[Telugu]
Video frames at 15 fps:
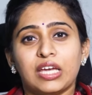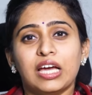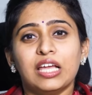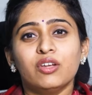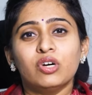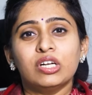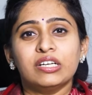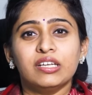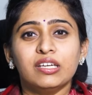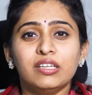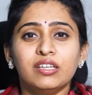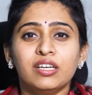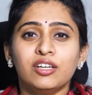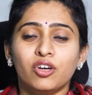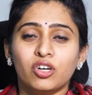హలో అండి
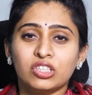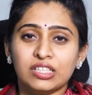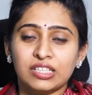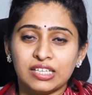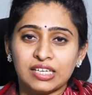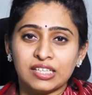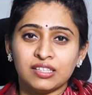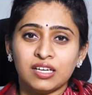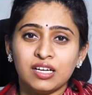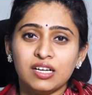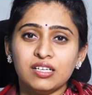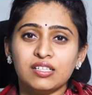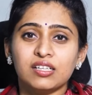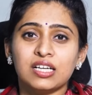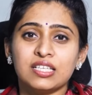నేను డాక్టర్ లిఖిత
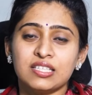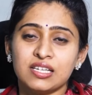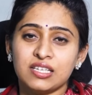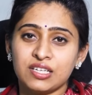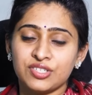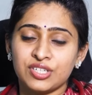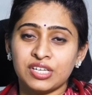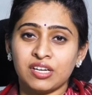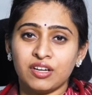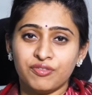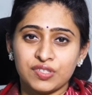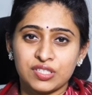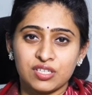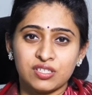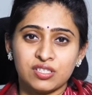కన్సల్టెంట్ జనరల్
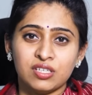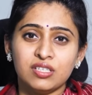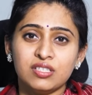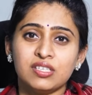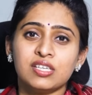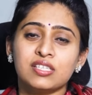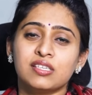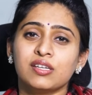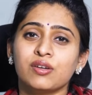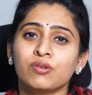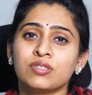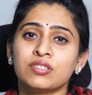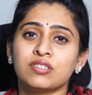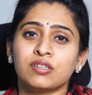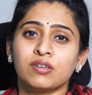ఫిజిషియన్ శ్రీశ్రీ
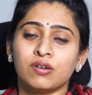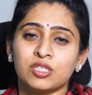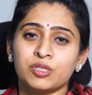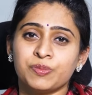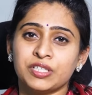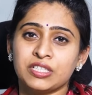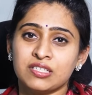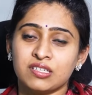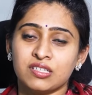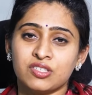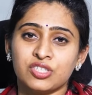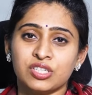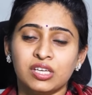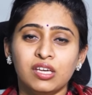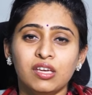హోలిస్టిక్ హాస్పిటల్స్
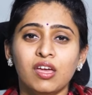నుంచి